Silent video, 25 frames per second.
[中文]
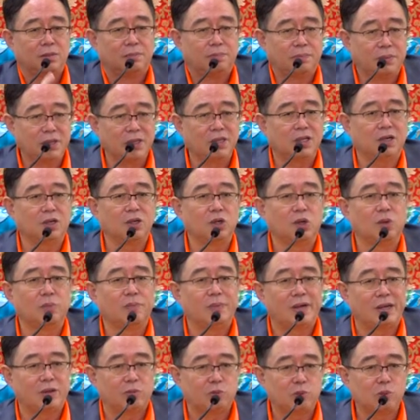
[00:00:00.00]
不能够
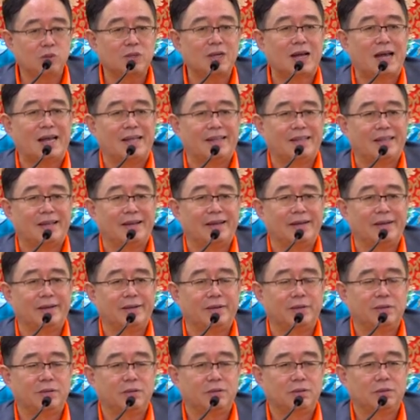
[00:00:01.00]
被污染的，
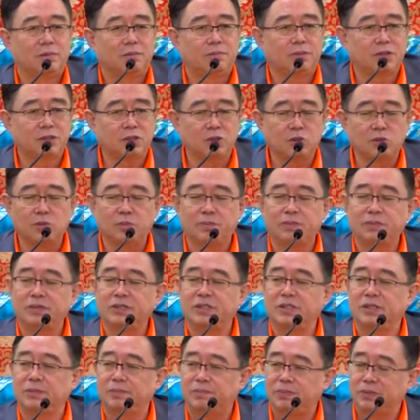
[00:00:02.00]
不垢不
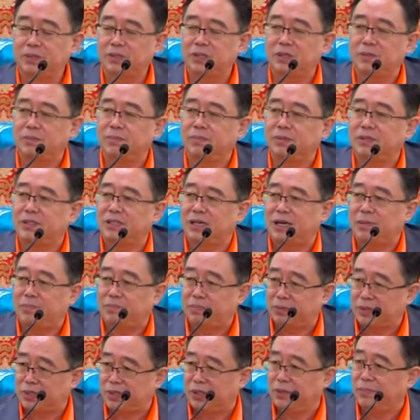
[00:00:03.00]
净、不增不减、
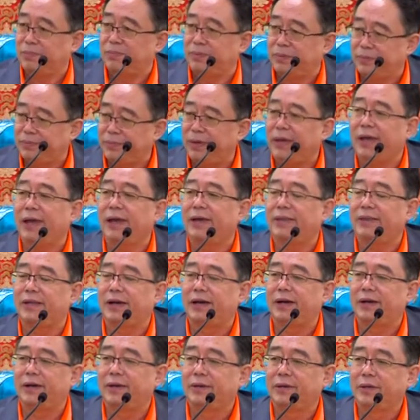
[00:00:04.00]
不生不灭
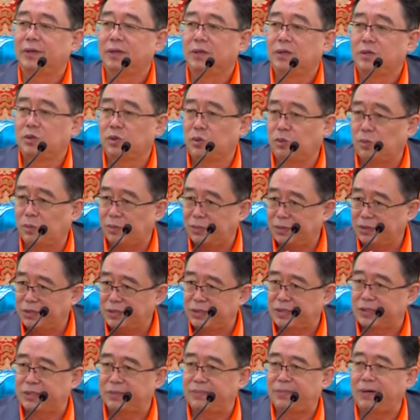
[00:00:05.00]
的。说我们
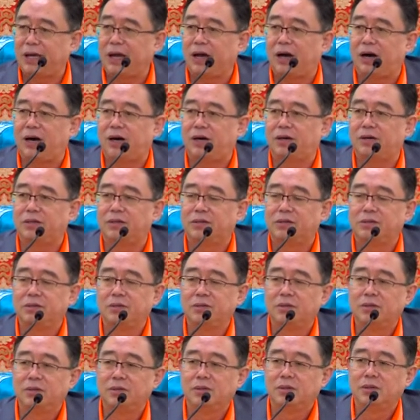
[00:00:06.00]
死不了。
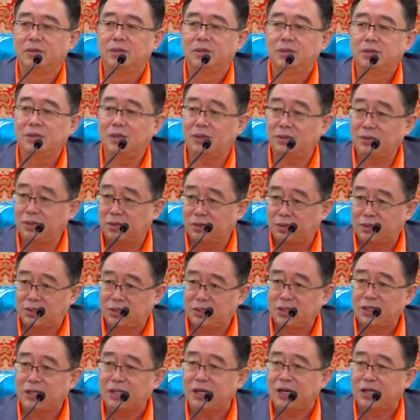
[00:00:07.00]
要有
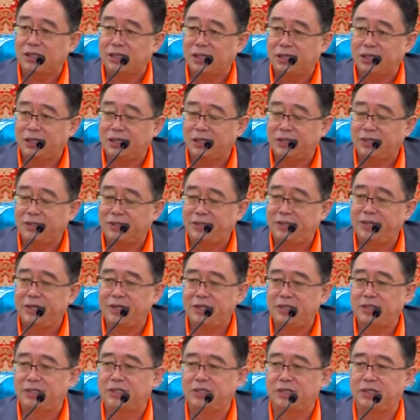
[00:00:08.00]
这样的一个
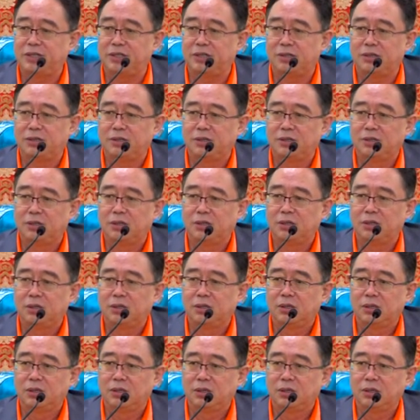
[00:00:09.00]
认知，
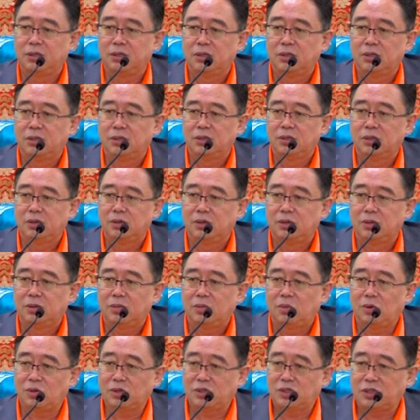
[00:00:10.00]

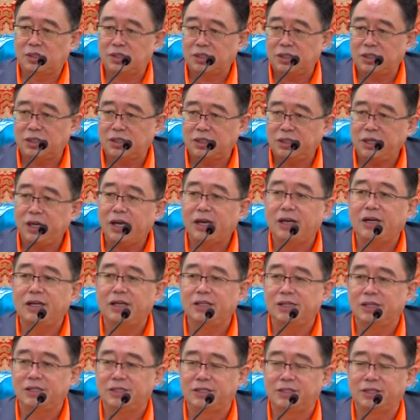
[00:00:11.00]
我只是业
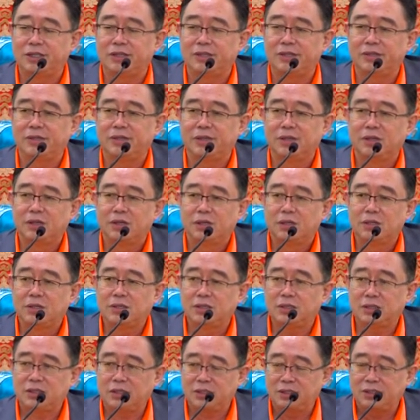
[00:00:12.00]
力的身，
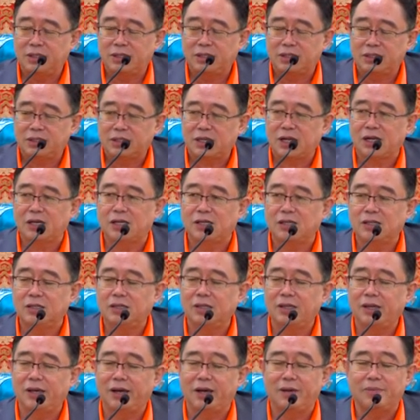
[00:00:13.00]
自己的善恶
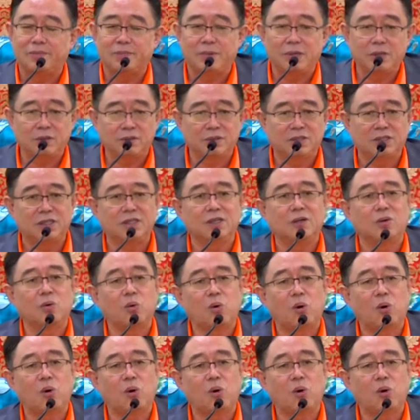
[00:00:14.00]
业没有净